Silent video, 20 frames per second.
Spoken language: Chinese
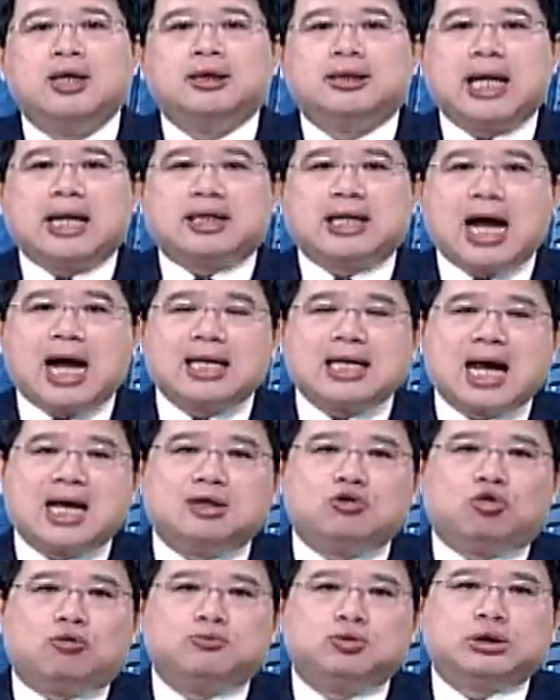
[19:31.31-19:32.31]
那刚
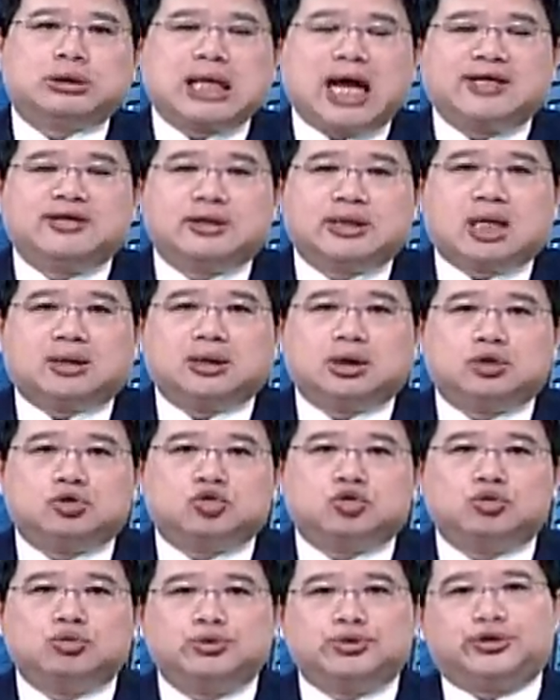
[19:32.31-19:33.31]
刚我们谈到的
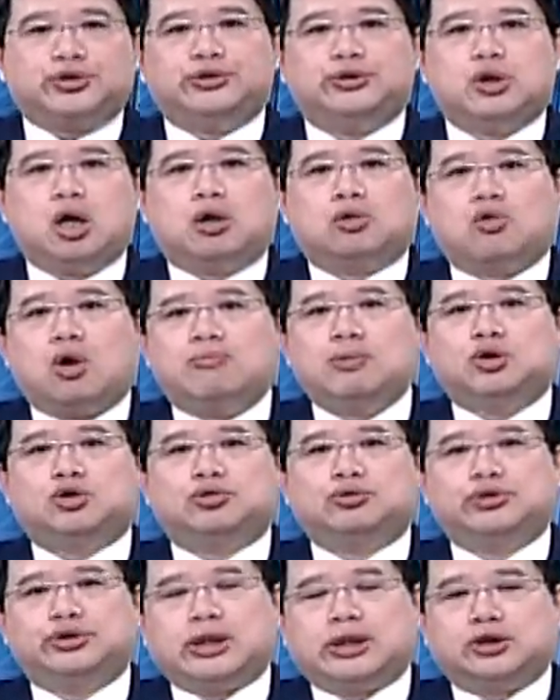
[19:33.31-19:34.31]
储蓄哦，国民
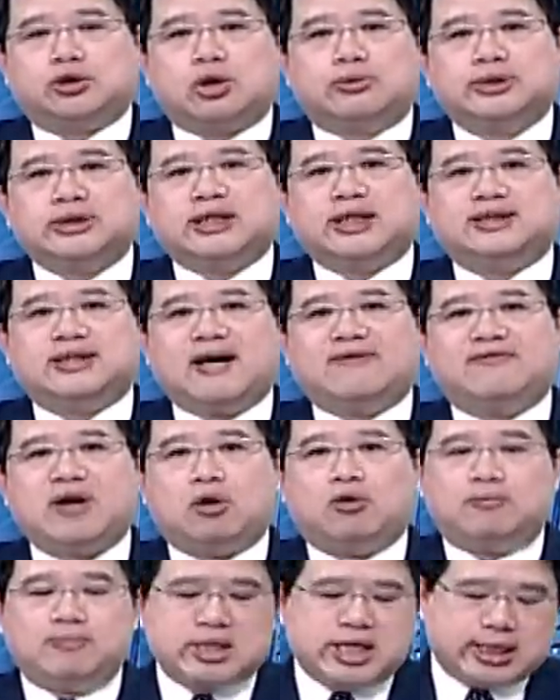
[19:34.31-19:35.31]
储蓄等于投资的想
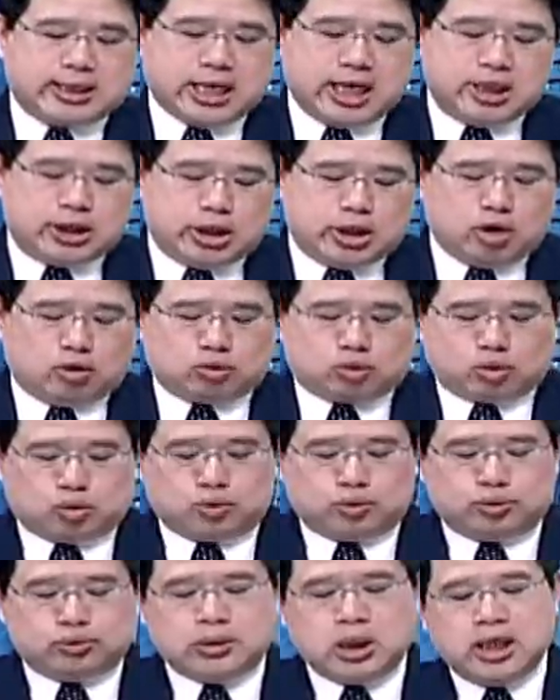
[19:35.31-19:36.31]
法，我们也可以利用
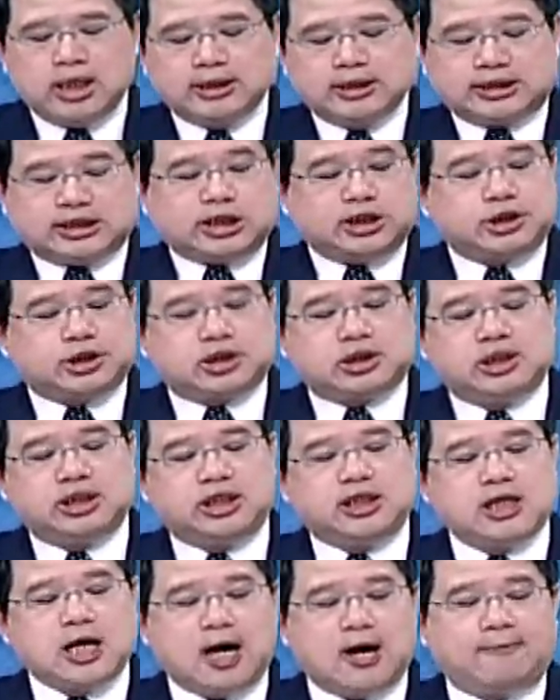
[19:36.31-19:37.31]
图七至
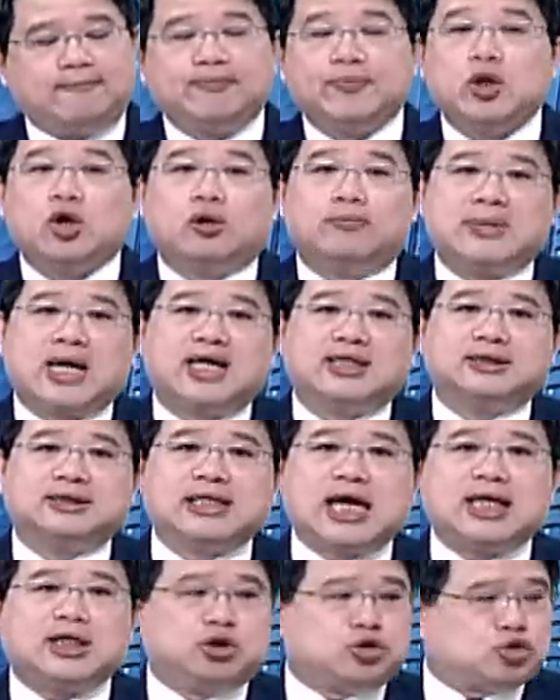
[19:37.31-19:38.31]
一哈，我们来
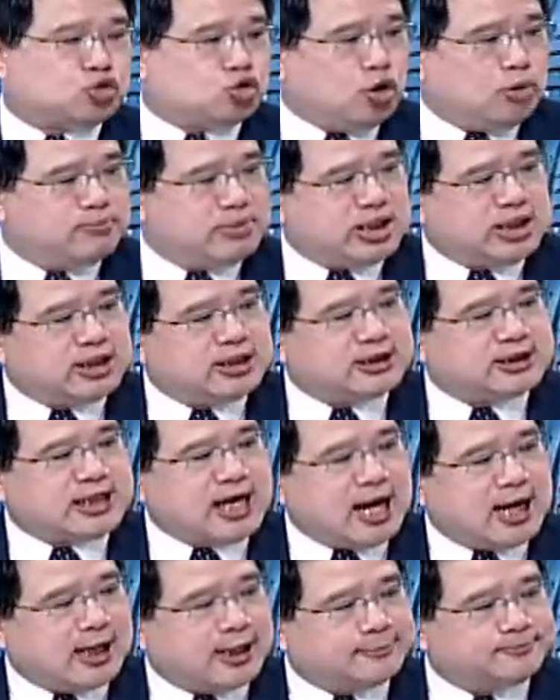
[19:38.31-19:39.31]
加以说明一
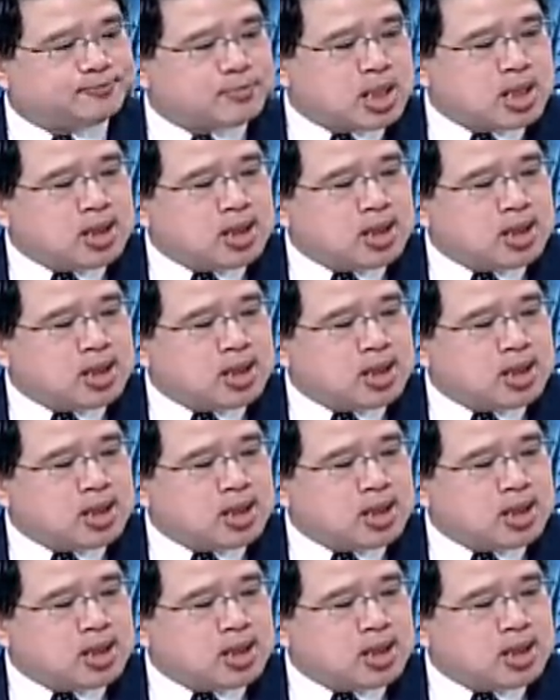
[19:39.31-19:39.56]
下哈。